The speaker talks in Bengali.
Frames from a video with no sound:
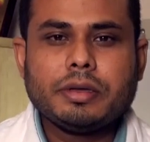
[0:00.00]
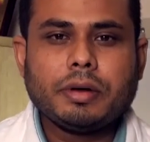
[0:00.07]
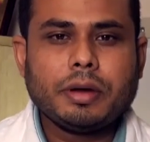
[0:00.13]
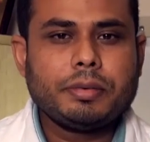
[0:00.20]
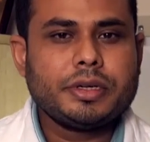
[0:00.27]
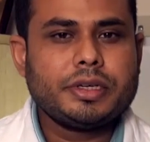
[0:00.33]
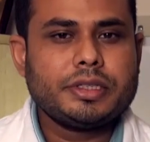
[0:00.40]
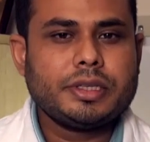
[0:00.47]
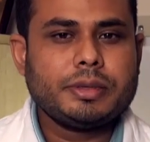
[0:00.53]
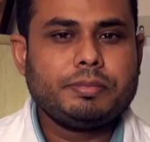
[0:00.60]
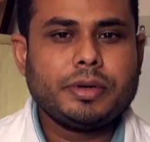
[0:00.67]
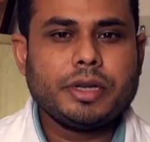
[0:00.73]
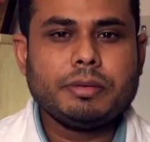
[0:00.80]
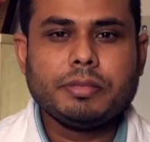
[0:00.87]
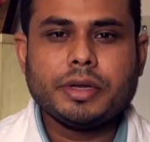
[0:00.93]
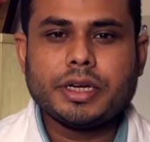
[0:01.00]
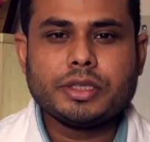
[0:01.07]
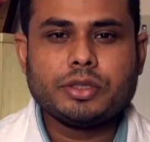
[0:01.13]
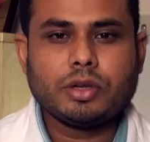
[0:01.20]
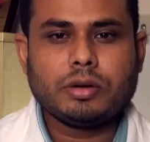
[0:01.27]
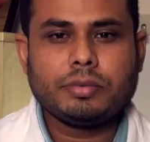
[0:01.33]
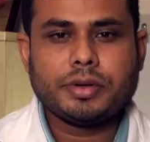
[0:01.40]
কিভাবে ডিসিপ্লিন
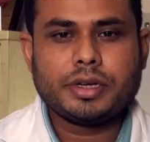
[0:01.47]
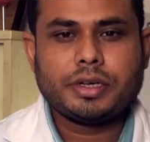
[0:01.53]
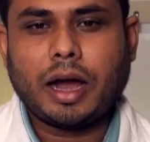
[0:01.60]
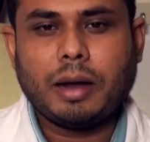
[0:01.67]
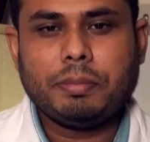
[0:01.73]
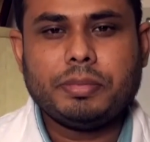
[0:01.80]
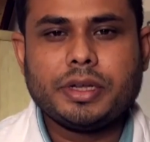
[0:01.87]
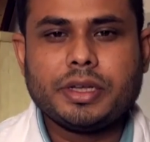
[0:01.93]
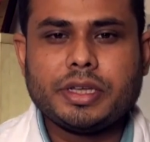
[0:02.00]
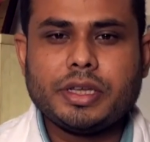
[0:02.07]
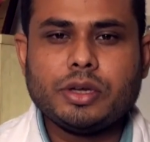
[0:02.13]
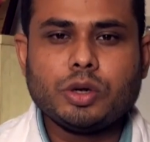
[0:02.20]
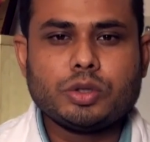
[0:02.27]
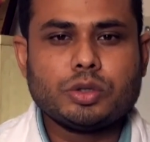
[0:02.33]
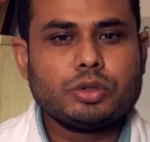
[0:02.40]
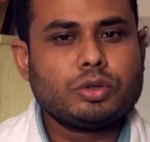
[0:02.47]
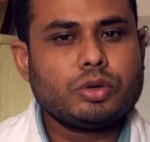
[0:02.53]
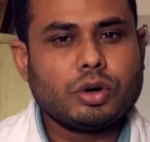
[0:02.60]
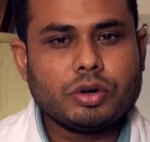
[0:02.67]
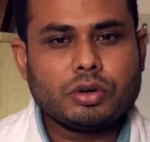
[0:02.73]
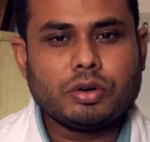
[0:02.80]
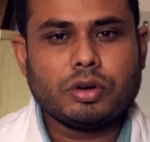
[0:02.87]
মেনে চলবেন আপনি কি ওষুধ
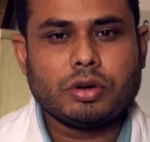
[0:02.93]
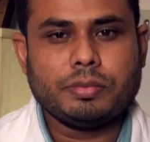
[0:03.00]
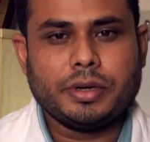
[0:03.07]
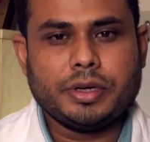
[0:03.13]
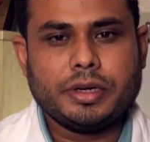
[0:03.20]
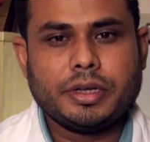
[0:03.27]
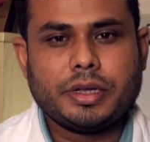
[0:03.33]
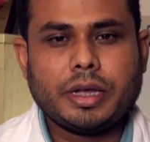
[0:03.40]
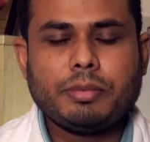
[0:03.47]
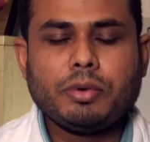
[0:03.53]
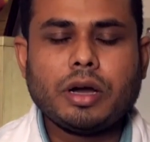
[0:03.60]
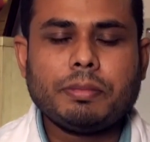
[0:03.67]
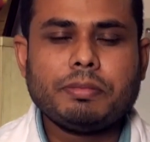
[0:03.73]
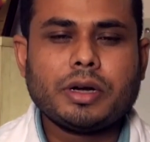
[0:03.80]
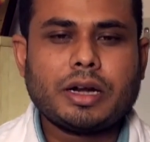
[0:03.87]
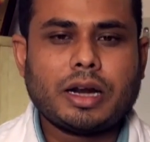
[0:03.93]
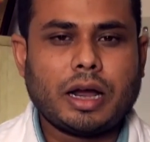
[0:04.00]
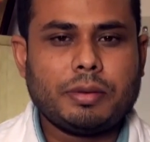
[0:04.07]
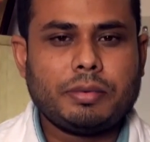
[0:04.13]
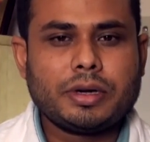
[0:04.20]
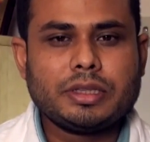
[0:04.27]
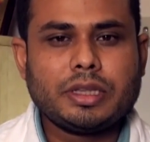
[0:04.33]
গ্রহণ করবেন এবং আপনার
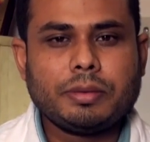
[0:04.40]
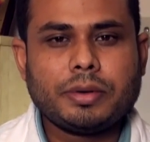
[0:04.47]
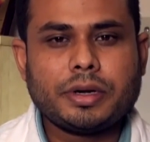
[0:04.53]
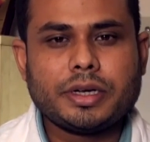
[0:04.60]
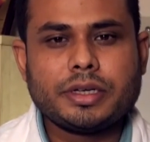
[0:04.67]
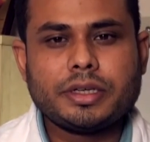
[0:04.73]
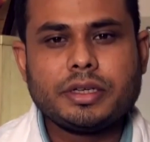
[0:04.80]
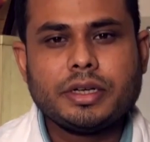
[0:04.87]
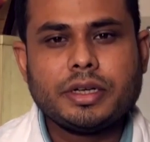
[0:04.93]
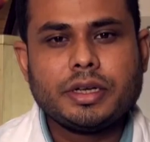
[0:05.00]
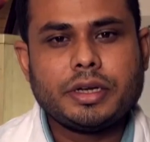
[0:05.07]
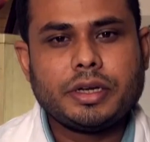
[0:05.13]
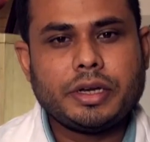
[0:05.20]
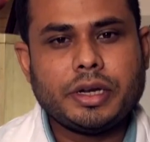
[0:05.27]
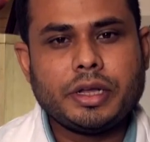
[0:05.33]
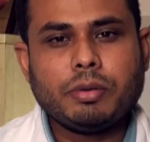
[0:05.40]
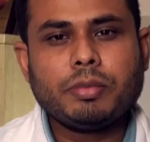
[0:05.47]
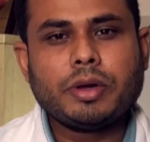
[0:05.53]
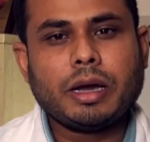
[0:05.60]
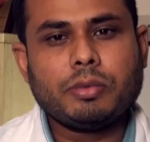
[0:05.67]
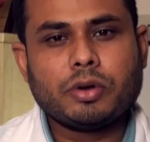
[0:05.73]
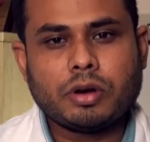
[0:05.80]
খাবার দাবারের নিয়ম
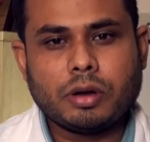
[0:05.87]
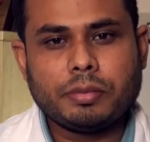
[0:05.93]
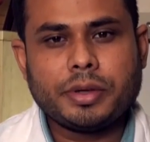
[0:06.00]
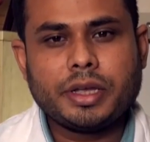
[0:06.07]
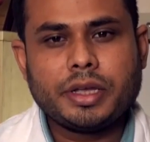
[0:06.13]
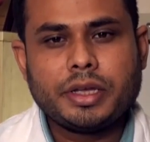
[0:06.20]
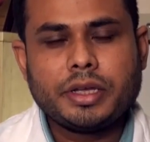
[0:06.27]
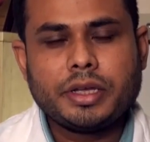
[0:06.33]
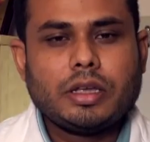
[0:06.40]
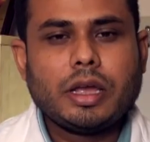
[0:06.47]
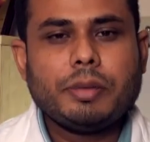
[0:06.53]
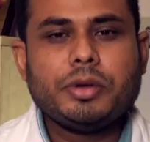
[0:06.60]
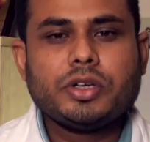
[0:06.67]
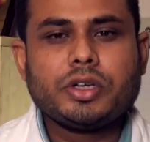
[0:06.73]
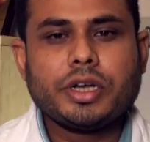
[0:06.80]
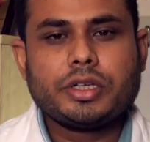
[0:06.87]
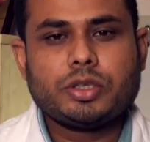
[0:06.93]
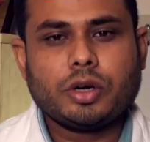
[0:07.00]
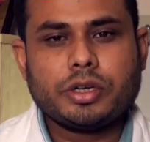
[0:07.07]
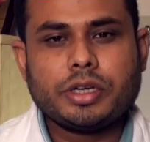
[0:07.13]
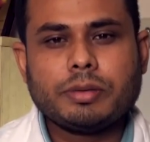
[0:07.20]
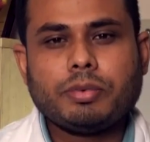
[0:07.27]
কেমন হবে এ বিষয়ে
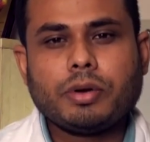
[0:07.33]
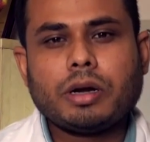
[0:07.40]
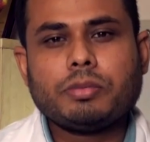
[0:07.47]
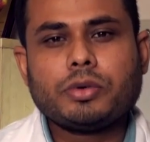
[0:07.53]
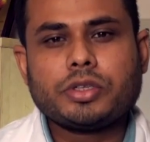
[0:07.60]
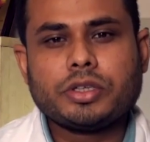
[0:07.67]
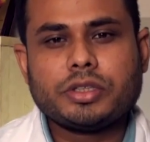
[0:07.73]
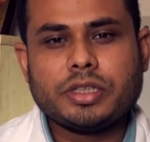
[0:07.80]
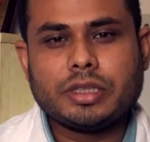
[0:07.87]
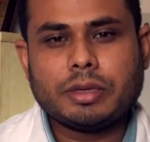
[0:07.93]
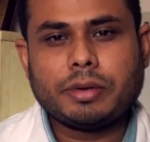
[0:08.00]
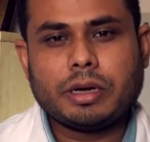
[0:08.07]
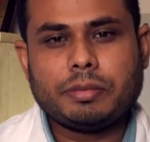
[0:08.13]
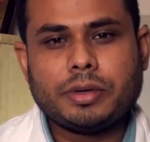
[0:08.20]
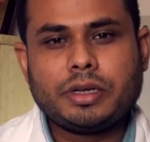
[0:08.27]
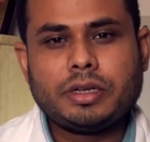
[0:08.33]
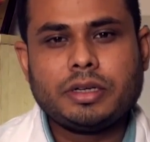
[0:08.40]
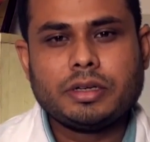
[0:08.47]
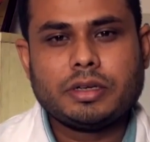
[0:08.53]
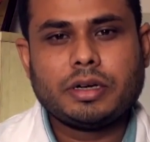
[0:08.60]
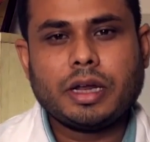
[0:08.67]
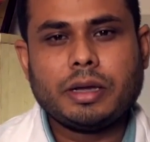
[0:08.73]
সঠিক পরামর্শ দিতে পারবেন
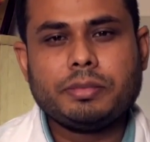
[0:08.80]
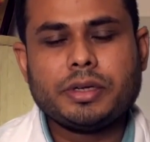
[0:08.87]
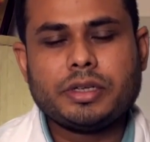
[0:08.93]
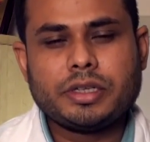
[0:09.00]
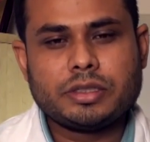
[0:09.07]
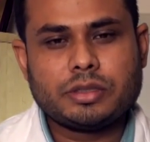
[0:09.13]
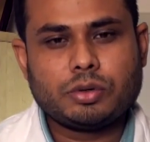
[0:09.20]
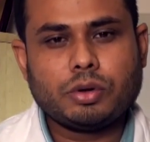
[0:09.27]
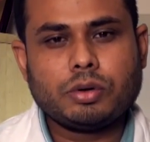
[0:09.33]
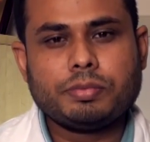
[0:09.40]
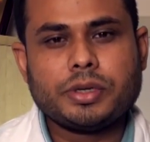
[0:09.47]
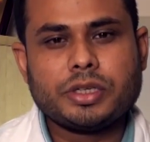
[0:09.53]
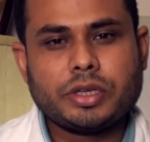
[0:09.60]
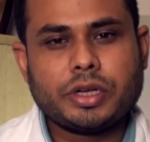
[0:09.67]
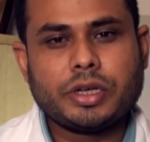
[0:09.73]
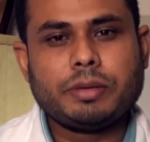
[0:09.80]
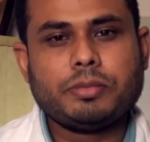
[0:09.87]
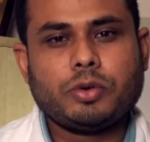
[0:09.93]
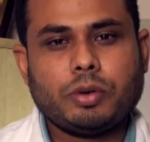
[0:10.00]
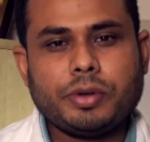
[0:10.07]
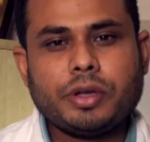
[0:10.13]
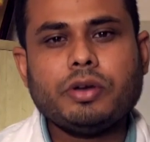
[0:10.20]
ডায়াবেটিস রোগ বিষয়ে
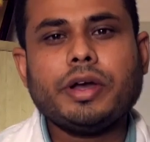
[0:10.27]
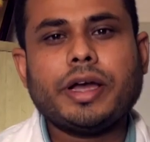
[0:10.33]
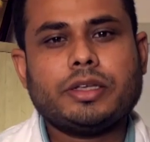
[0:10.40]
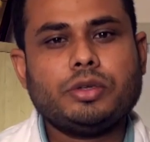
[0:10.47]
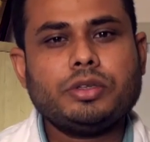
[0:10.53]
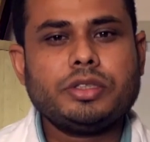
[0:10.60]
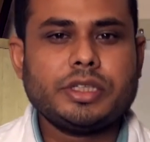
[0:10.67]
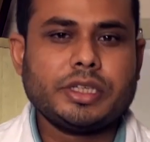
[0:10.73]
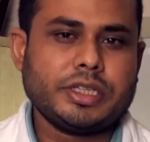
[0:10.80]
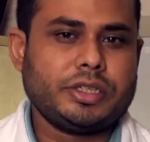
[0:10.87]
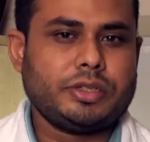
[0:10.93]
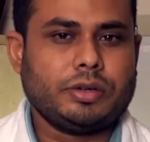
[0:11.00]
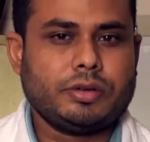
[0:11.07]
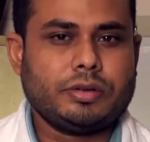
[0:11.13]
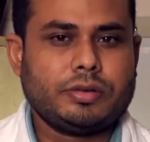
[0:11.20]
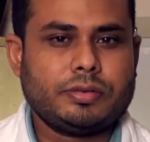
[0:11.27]
অভিজ্ঞ একজন চিকিৎসক